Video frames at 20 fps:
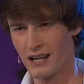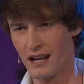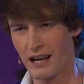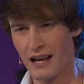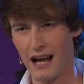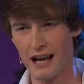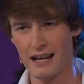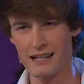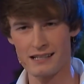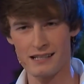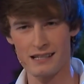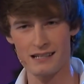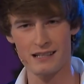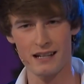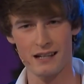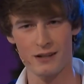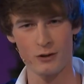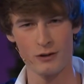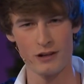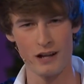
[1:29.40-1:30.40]
kein
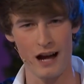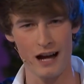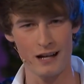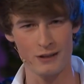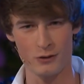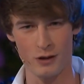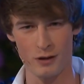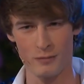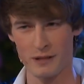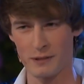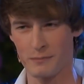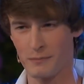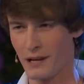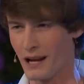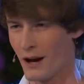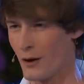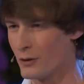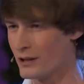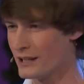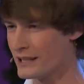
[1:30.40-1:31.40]
einziger Rollator mit
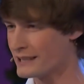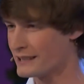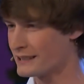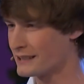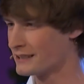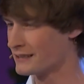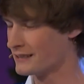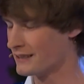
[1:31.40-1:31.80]
Blaulicht.